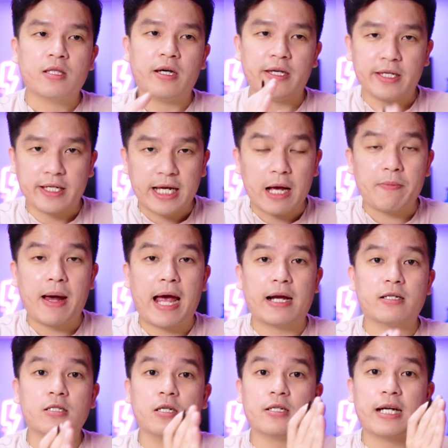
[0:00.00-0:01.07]
thì các
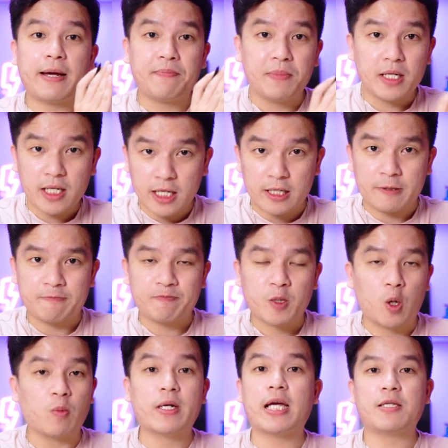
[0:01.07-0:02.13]
bạn được 50.000
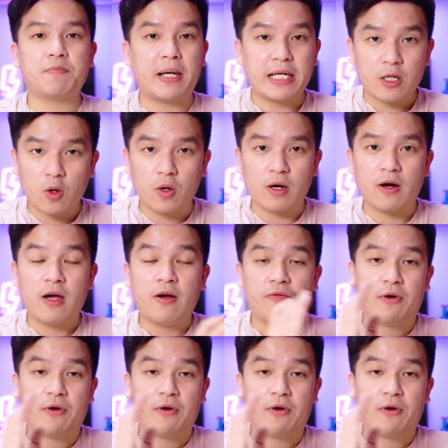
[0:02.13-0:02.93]
cũng cashback luôn